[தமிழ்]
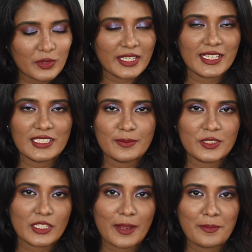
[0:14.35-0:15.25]
உடனே
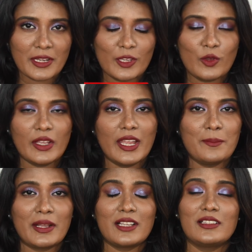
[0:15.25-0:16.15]
சப்ஸ்கிரைப் பண்ணிக்கோங்க
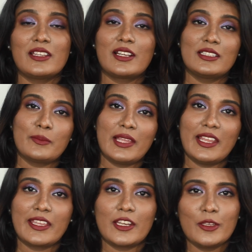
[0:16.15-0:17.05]
அண்ட் பக்கத்தில் இருக்க அந்த
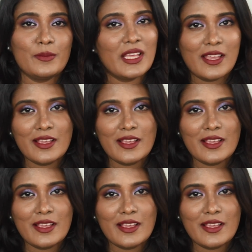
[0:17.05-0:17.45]
பெல் ஐக்கனையும்